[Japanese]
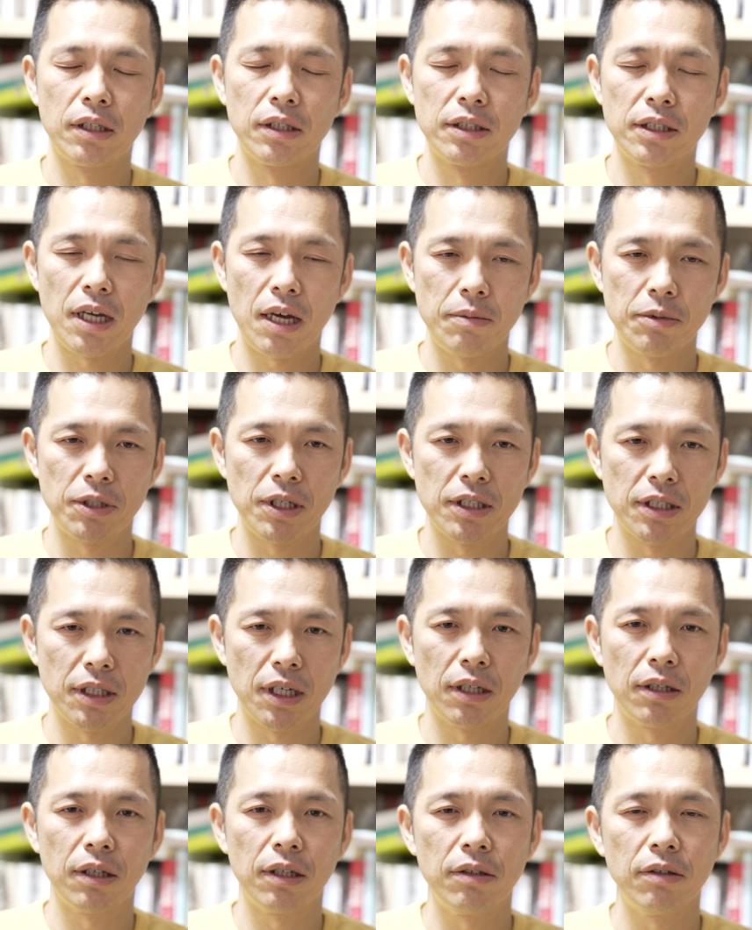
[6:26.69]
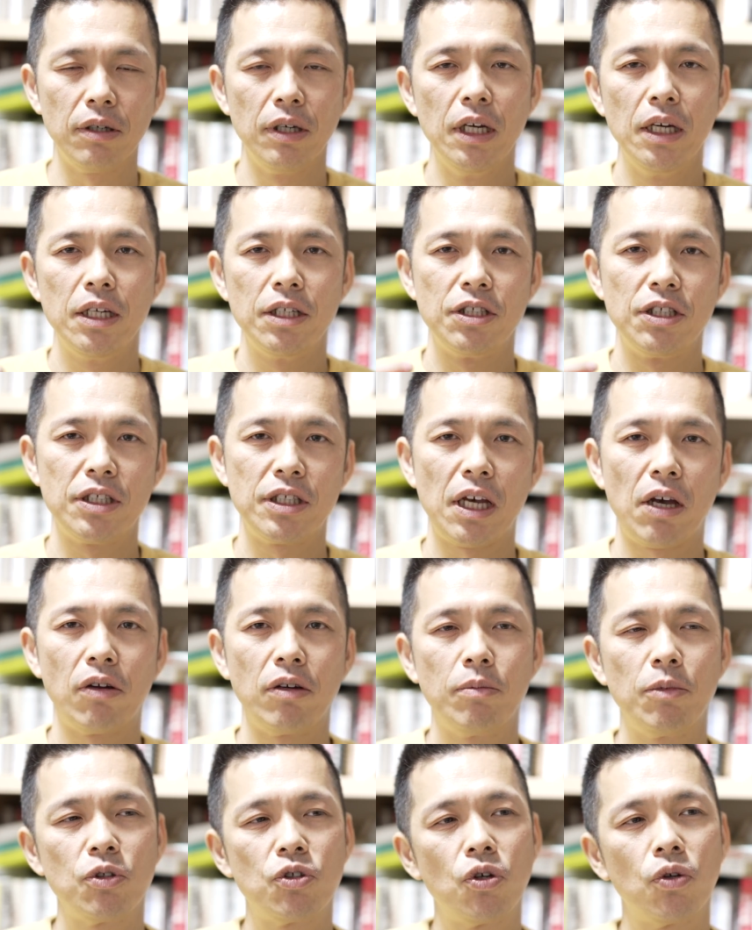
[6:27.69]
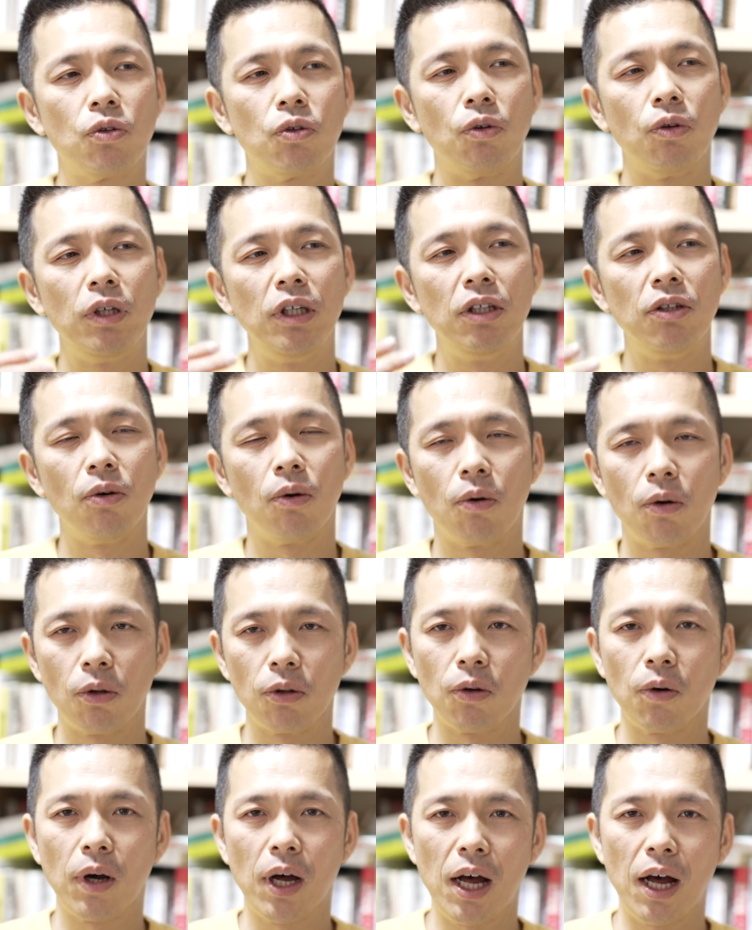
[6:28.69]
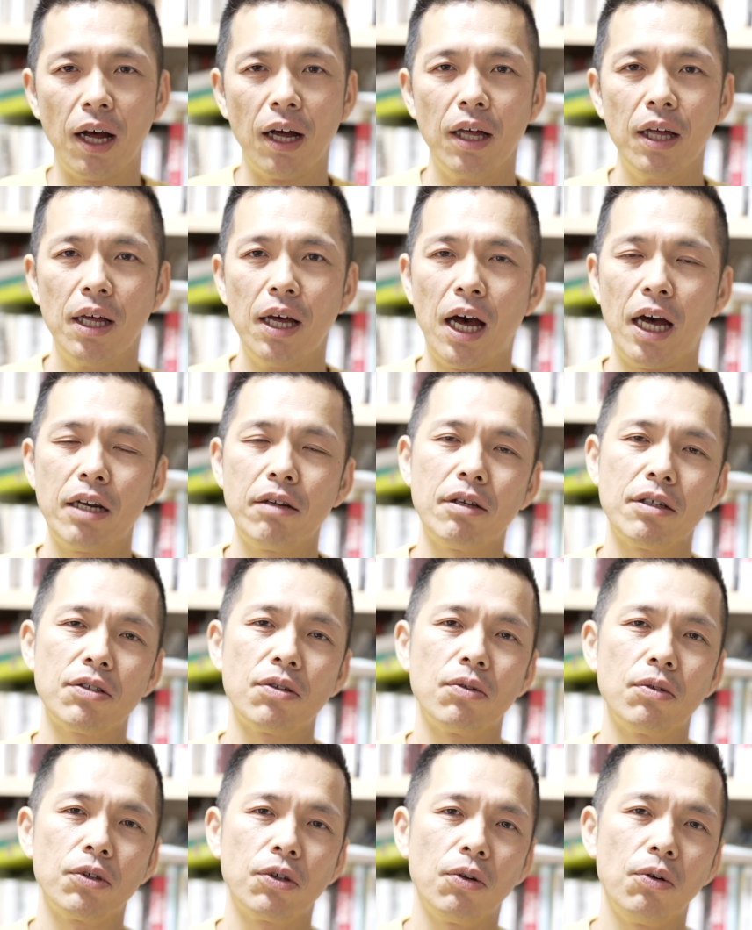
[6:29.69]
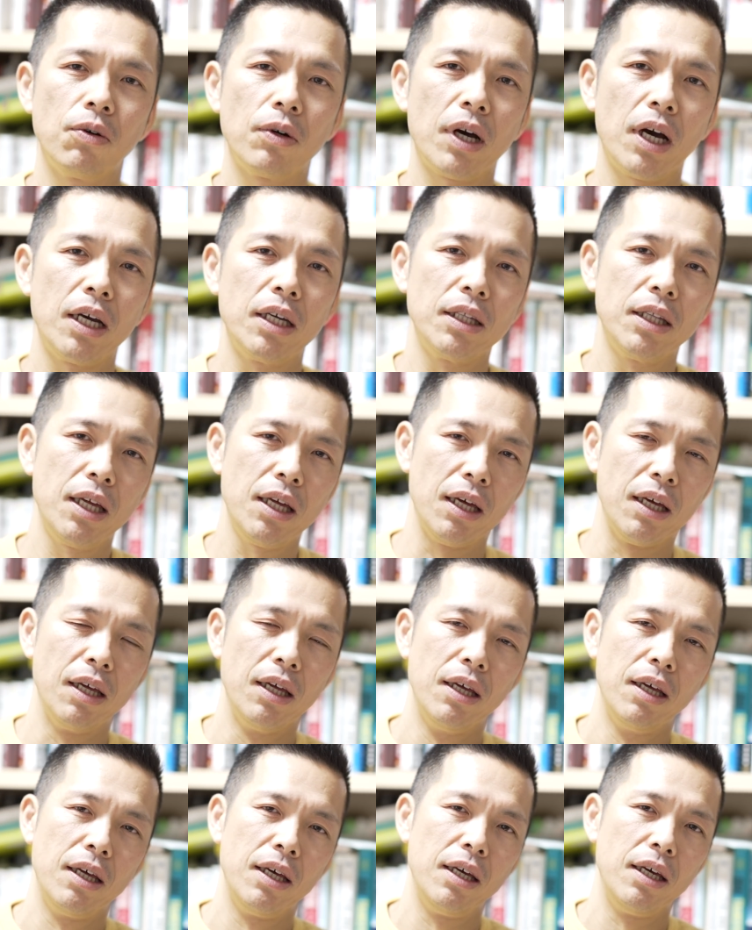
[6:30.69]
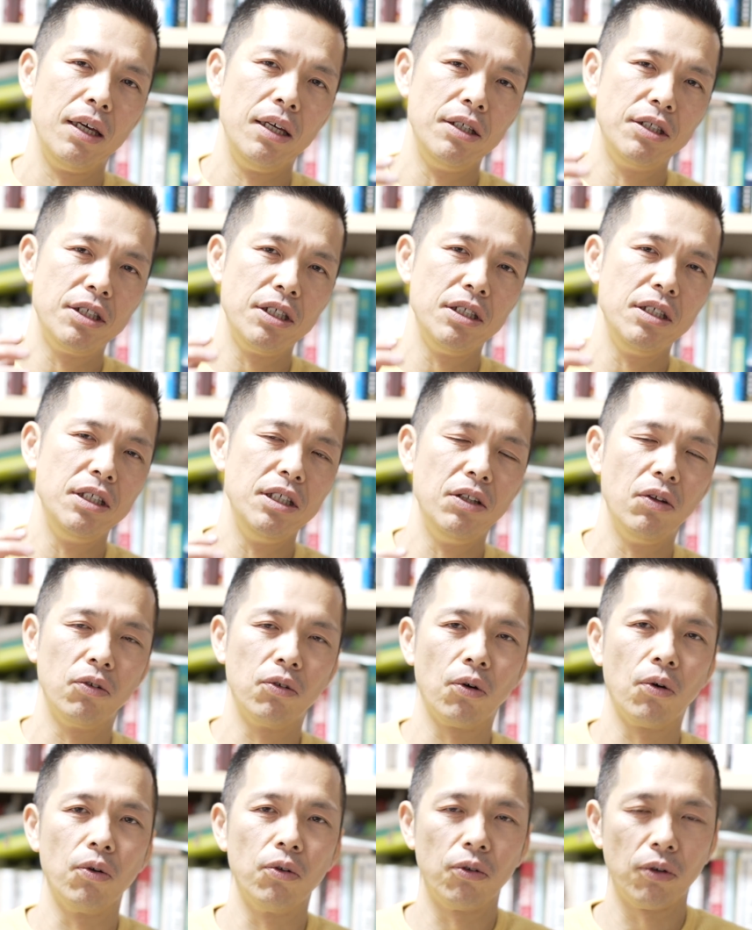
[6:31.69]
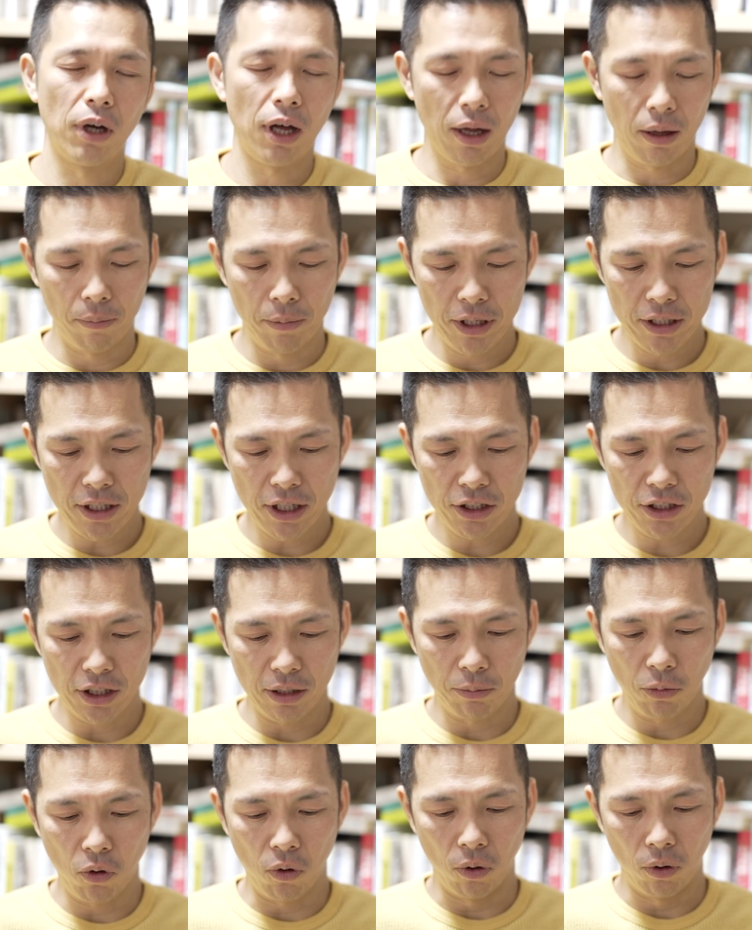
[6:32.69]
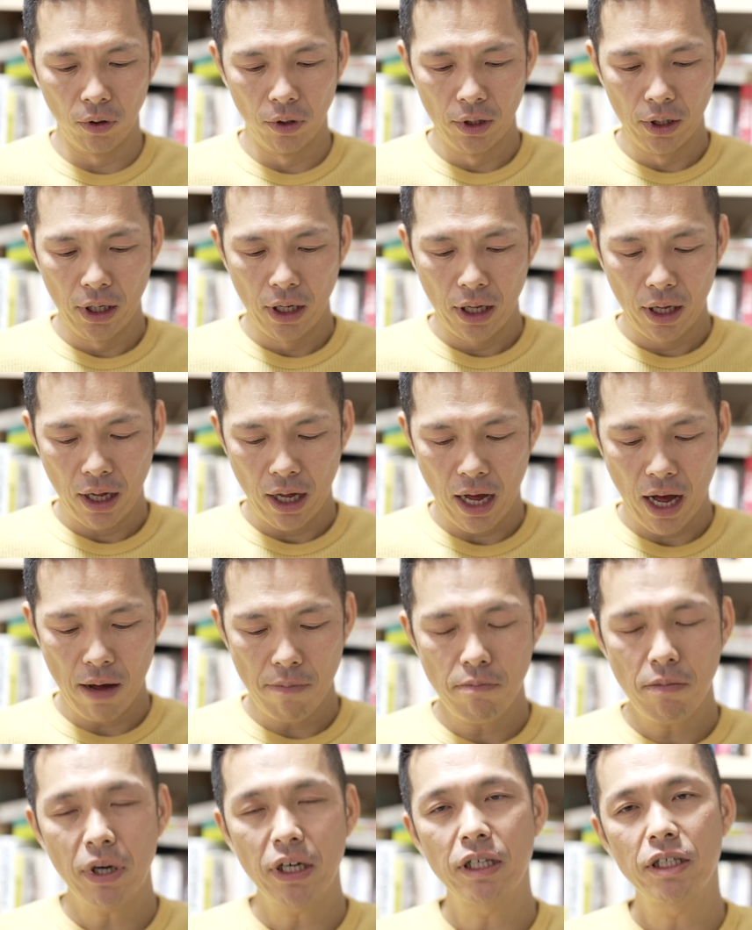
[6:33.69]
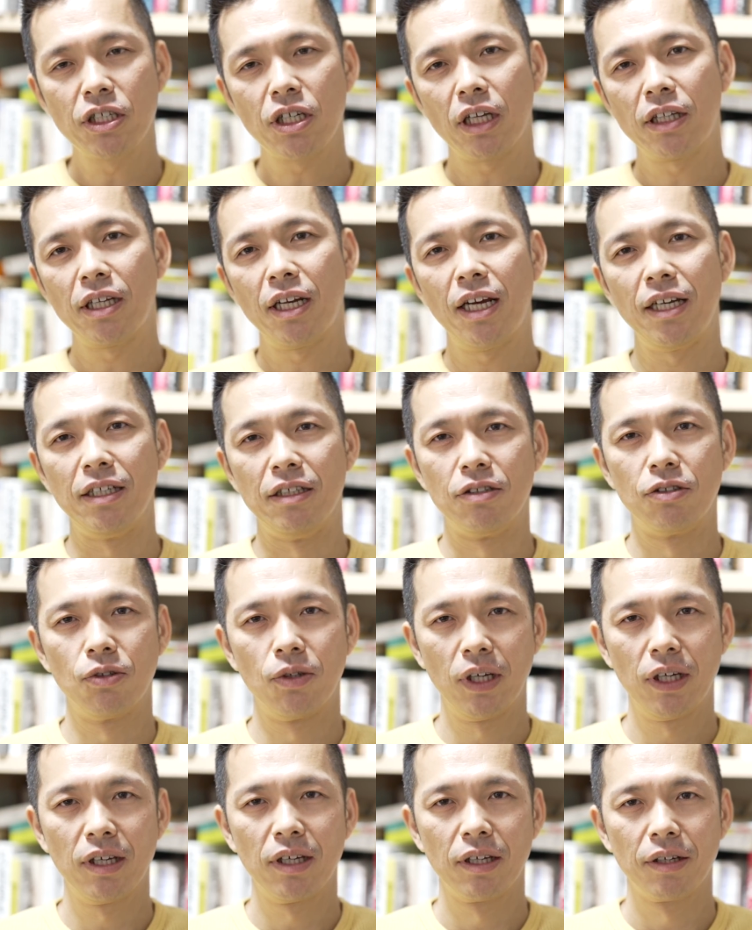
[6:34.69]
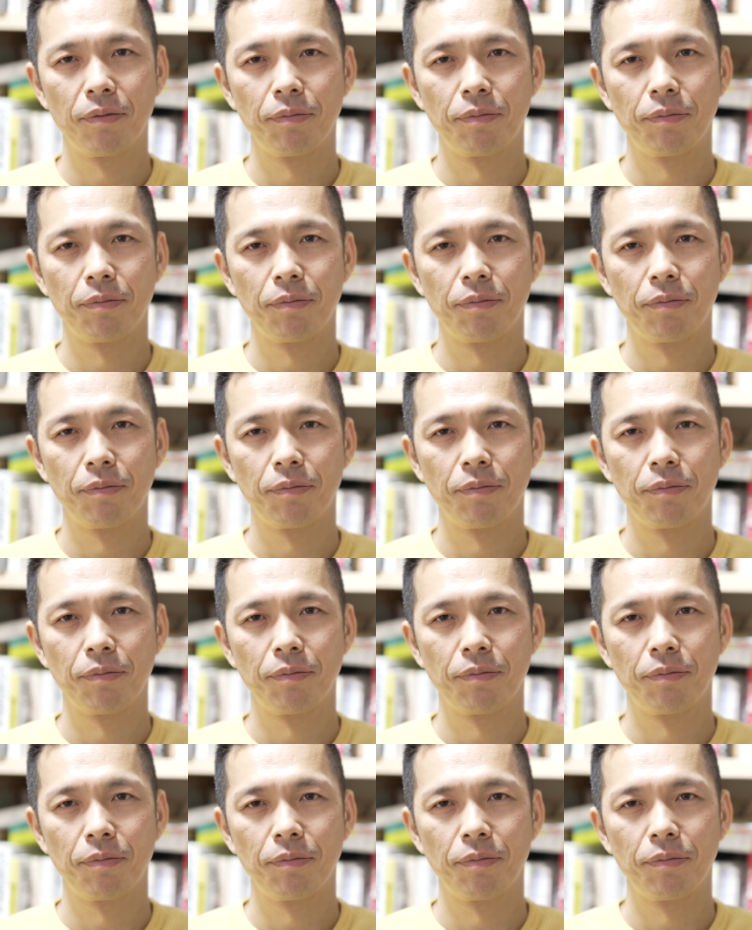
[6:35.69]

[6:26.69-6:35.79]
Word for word: サービス扱ってる自社よりもちょっといいところとかあるいはその業界で1位2位のところとか目指してもあんまり仕方ないですよね